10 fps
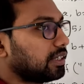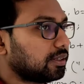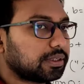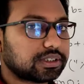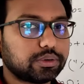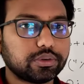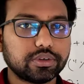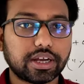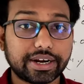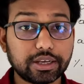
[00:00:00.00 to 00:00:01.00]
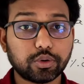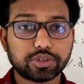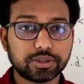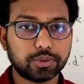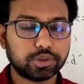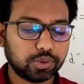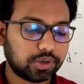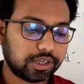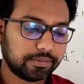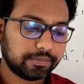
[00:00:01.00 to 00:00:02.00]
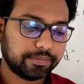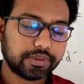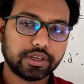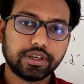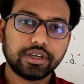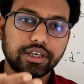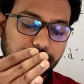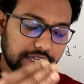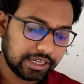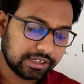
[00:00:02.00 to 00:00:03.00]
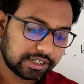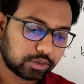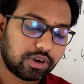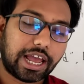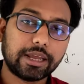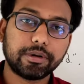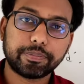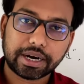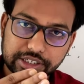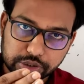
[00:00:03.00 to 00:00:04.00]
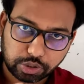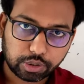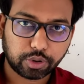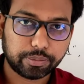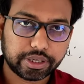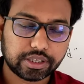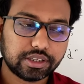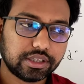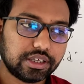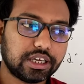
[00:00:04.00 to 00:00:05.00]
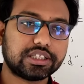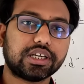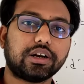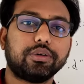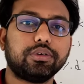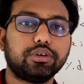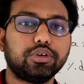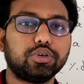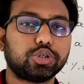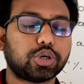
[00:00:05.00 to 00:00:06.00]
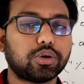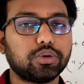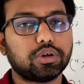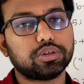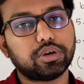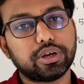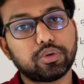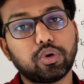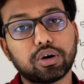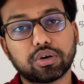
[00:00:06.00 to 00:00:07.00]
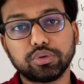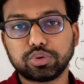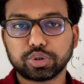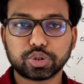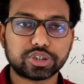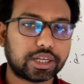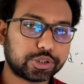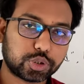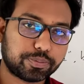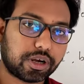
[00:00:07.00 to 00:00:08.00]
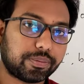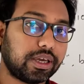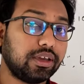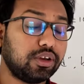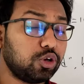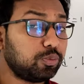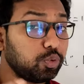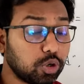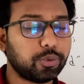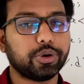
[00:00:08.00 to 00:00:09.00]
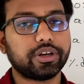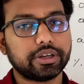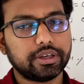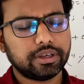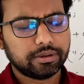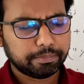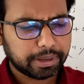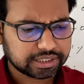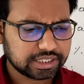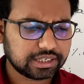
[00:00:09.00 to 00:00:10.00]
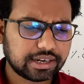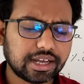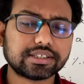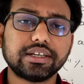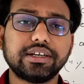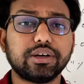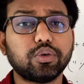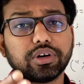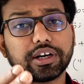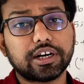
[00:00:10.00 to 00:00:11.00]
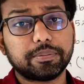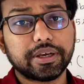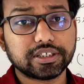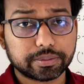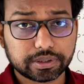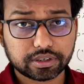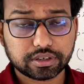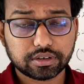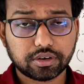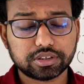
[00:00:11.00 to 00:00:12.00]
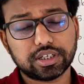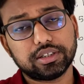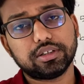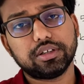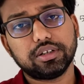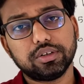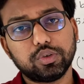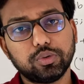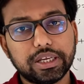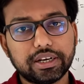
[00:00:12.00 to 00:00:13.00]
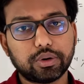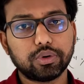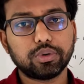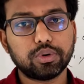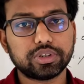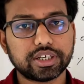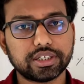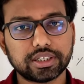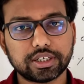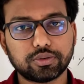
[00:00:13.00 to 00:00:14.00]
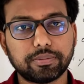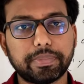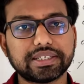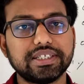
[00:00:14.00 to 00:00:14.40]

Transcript: নাম্বার এস এম এস দাও আর এই কোর্সে ভর্তি হলে এইটা তো লাইভে প্র্যাকটিস করানো হবেই এছাড়াও সকল অধ্যায়ের ক খ উত্তর সাজেশন পাবে পুরো বইয়ের বেসিক ক্লাস রেকর্ড আকারে পেয়ে যাবে অর্থাৎ তুমি এই রেকর্ডগুলো দেখে দেখে তোমার